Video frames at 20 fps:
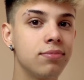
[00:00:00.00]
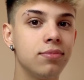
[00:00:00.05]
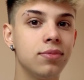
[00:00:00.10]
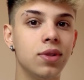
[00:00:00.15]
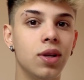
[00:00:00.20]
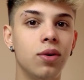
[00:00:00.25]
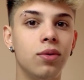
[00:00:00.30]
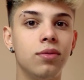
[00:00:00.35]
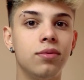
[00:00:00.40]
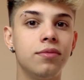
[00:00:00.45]

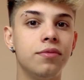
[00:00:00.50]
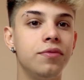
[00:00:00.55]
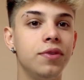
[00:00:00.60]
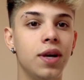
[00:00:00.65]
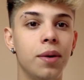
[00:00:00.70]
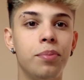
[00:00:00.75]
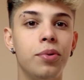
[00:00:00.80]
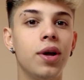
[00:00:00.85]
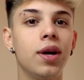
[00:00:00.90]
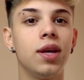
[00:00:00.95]
não
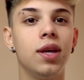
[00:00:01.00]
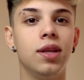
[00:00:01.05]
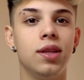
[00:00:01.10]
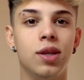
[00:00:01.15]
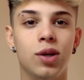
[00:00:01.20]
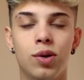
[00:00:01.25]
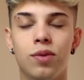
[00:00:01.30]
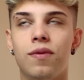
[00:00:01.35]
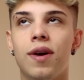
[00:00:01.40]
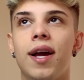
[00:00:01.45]
fica por aqui,
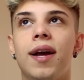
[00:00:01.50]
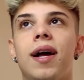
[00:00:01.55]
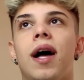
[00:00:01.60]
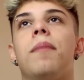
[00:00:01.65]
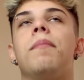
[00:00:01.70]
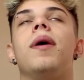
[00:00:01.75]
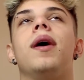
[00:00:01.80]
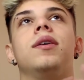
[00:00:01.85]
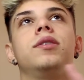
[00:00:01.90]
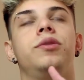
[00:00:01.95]
entendeu? Não vai
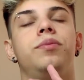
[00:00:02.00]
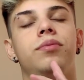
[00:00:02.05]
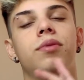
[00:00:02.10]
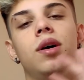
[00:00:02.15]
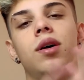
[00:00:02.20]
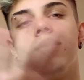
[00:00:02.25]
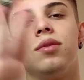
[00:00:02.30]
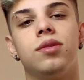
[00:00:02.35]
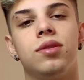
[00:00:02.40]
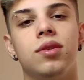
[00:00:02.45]
acabar. Tipo,
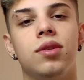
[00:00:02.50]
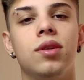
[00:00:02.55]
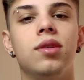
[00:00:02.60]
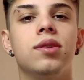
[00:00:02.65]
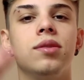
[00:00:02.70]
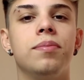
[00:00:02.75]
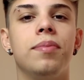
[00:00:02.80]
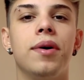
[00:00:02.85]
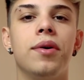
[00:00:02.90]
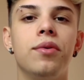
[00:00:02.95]
ah, Sudano,
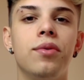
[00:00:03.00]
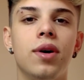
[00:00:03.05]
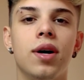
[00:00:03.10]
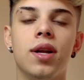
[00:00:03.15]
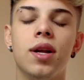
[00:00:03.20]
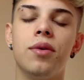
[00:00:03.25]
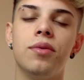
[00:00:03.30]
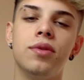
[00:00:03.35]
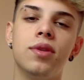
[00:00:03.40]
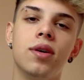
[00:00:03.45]
parou o
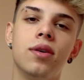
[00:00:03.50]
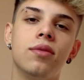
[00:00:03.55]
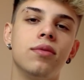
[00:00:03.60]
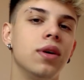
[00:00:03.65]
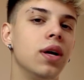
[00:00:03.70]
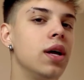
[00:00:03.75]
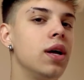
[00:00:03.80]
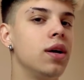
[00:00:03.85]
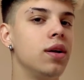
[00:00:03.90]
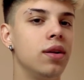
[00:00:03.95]
canal então?
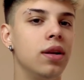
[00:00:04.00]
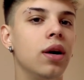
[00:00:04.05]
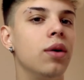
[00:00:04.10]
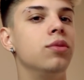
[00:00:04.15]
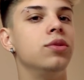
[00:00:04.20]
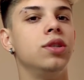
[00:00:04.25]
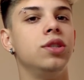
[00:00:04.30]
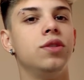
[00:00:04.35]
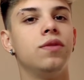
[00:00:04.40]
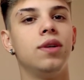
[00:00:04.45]

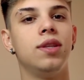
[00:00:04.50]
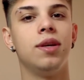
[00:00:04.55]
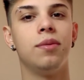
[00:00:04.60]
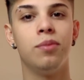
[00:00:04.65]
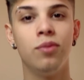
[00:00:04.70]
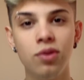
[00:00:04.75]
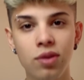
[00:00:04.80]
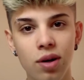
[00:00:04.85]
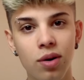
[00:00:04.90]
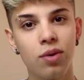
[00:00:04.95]
Não, gente, vai ter
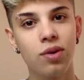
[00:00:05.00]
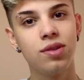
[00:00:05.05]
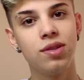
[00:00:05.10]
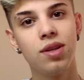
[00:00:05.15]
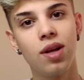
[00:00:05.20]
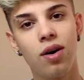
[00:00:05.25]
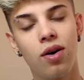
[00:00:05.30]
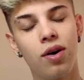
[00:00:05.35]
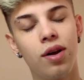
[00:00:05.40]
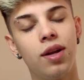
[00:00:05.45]
muita coisa
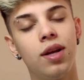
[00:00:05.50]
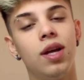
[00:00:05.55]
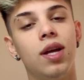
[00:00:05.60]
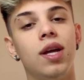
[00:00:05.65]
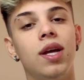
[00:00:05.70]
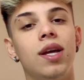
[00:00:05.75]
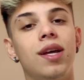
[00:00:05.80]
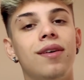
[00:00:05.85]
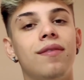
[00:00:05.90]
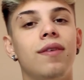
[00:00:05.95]
da hora.
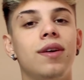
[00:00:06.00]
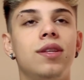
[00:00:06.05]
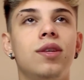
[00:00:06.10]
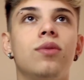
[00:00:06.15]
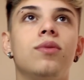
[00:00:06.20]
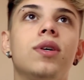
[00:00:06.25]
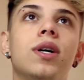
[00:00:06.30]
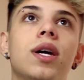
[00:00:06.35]
Vai ter um